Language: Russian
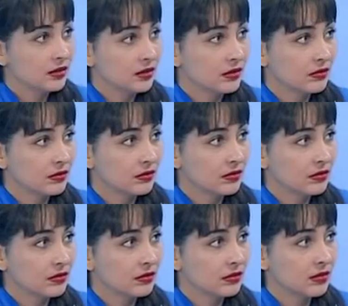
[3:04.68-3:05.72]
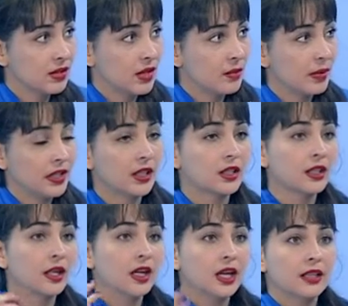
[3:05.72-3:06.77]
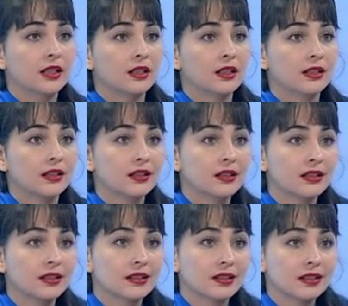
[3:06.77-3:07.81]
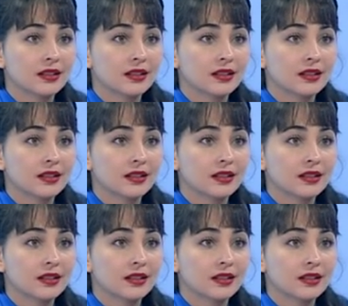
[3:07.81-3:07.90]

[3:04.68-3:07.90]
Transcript: Угу. Понятно. Но ну, рабочий день